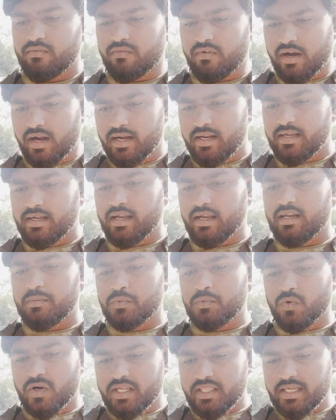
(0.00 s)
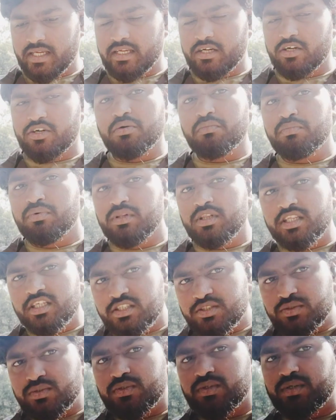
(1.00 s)
వాడి కళ్ళం వాడి దగ్గర డబ్బులు
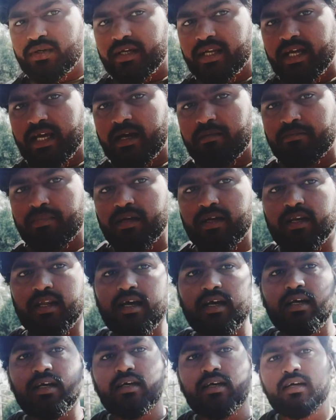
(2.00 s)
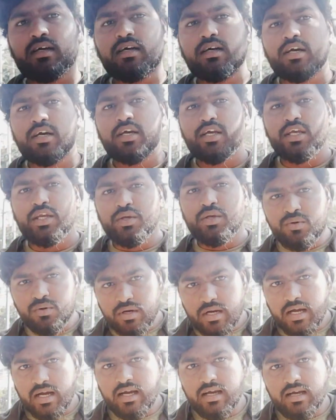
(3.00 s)
తీసుకుంటూనే ఆ పిల్ల
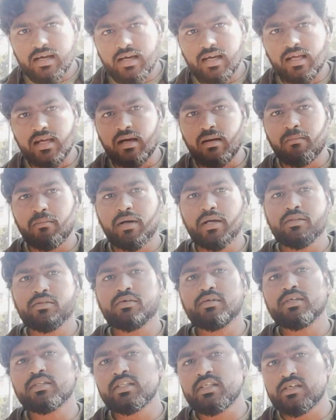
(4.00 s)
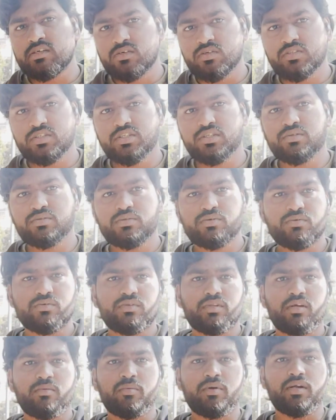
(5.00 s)
ఇంకొక అబ్బాయితోటి తిరగడం జరుగుతూ
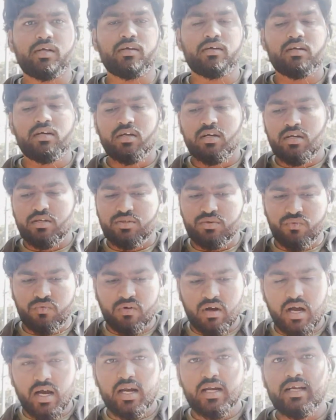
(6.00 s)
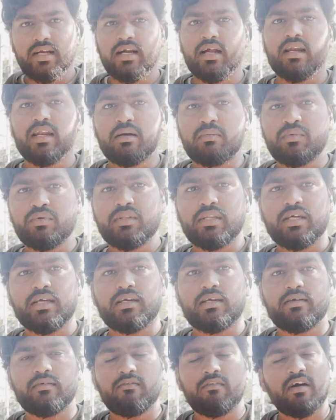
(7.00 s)
ఉందన్నమాట సో వాడి కళ్ళ ముందే
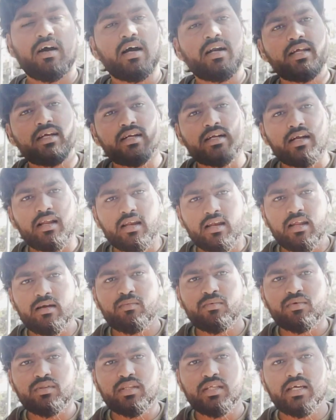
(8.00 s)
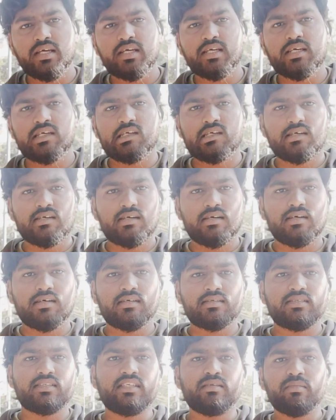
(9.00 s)
వాడి కళ్ళ ముందే
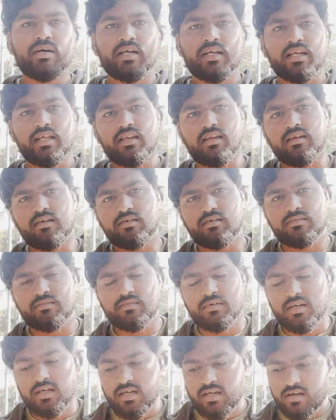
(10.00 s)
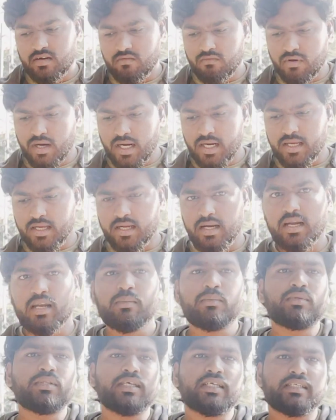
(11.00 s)
సినిమాకి వెళ్ళడం వాడి కళ్ళ
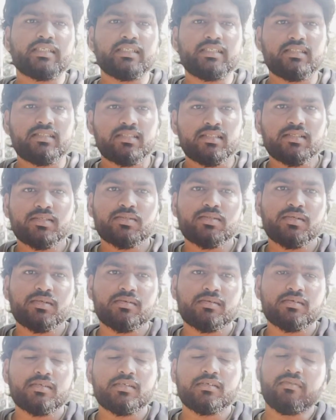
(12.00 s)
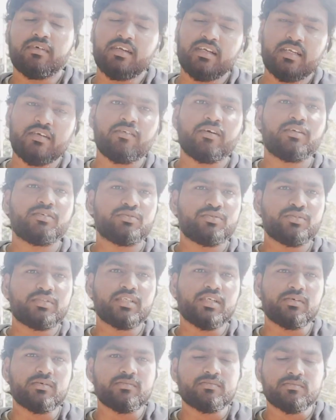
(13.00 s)
ముందే కిస్ చేసుకోవడం ఇవన్నీ వాడు
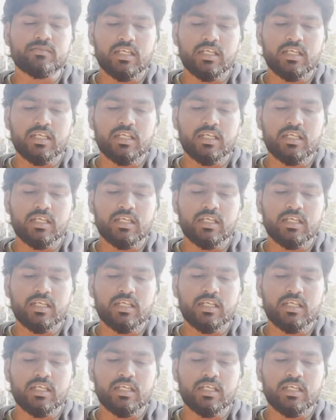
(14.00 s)
చూశాడు